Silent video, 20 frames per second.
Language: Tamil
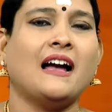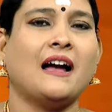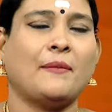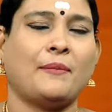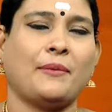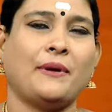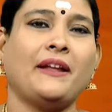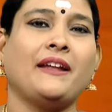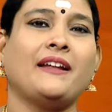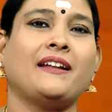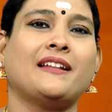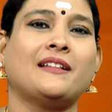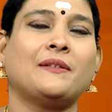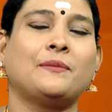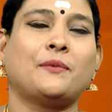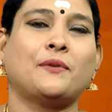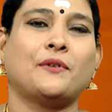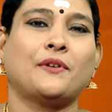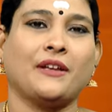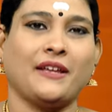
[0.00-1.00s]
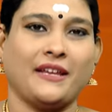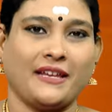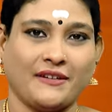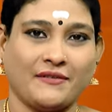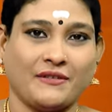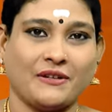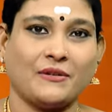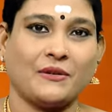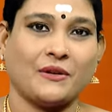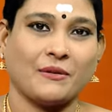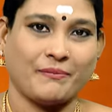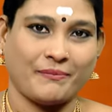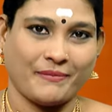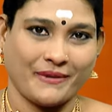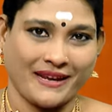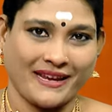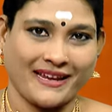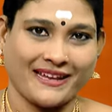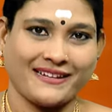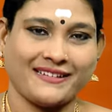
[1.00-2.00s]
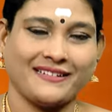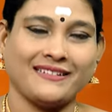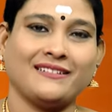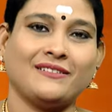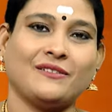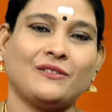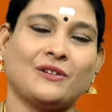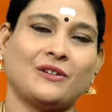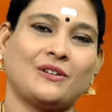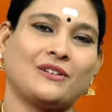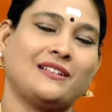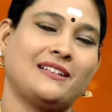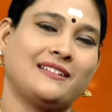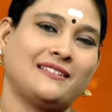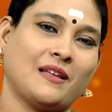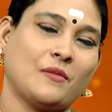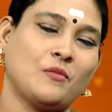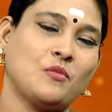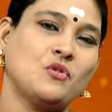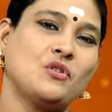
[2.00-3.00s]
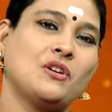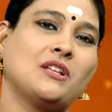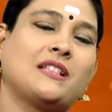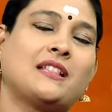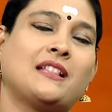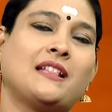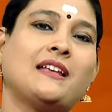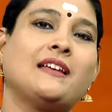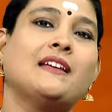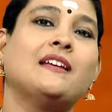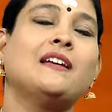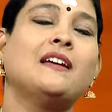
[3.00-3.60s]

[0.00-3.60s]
அப்படின்றது போக இவரோட பேர் உங்கள் இந்த சமூகத்தில்